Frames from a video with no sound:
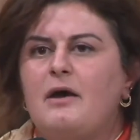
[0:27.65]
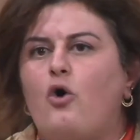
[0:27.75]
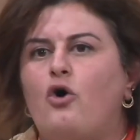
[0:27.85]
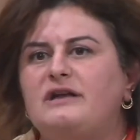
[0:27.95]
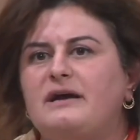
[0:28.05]

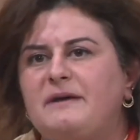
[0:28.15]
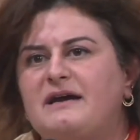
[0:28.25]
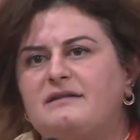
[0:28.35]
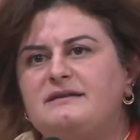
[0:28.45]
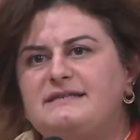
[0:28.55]
Orada bir
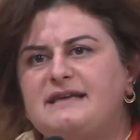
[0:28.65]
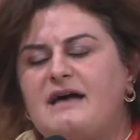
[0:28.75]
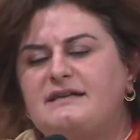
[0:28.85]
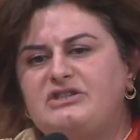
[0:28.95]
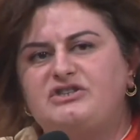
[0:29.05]
kadın
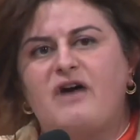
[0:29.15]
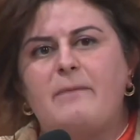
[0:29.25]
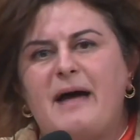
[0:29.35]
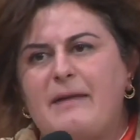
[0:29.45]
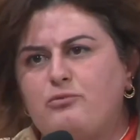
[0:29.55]
siyasetçi var.
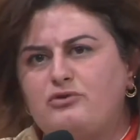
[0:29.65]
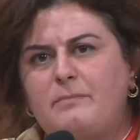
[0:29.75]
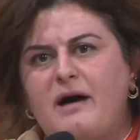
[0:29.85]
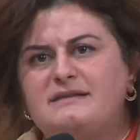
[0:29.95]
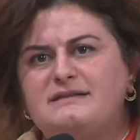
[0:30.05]
Ben
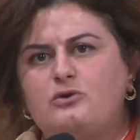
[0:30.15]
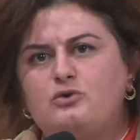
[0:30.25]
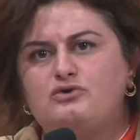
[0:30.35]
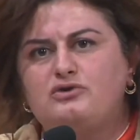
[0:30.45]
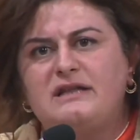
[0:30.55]
burada bazen
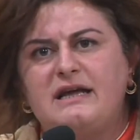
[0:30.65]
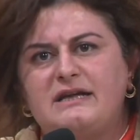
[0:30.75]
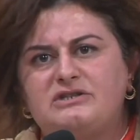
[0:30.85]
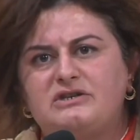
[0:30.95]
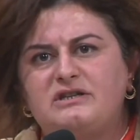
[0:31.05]
kürsüde de
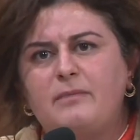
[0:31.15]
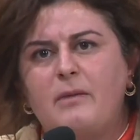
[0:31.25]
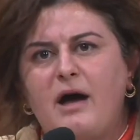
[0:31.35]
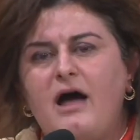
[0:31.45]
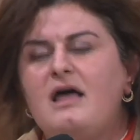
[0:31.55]
eleştirdim
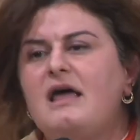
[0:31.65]
ama